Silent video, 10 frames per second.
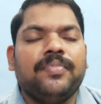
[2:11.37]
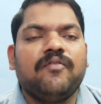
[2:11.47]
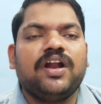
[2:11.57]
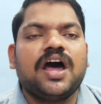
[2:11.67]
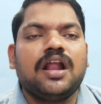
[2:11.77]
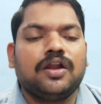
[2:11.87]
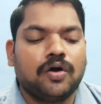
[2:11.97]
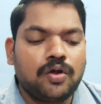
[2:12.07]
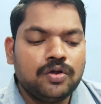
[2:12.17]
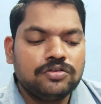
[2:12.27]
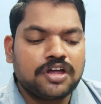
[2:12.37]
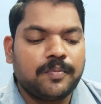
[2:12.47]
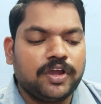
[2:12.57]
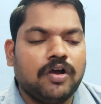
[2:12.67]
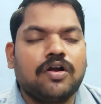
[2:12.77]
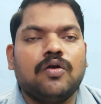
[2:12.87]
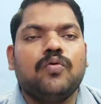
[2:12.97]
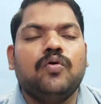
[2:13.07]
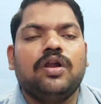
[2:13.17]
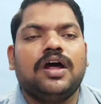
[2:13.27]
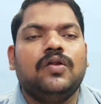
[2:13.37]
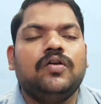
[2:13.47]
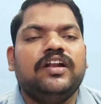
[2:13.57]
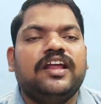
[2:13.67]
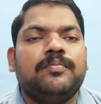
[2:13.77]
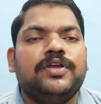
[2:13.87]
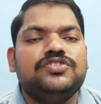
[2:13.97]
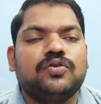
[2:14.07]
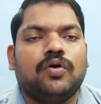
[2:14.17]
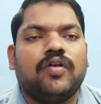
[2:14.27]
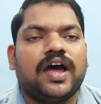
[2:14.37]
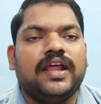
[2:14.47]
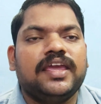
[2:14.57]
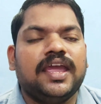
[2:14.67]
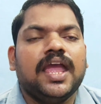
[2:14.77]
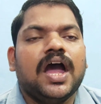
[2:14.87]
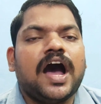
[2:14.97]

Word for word: భవనాలలో తమ యొక్క గూళ్లను నిర్మించుకోవడానికి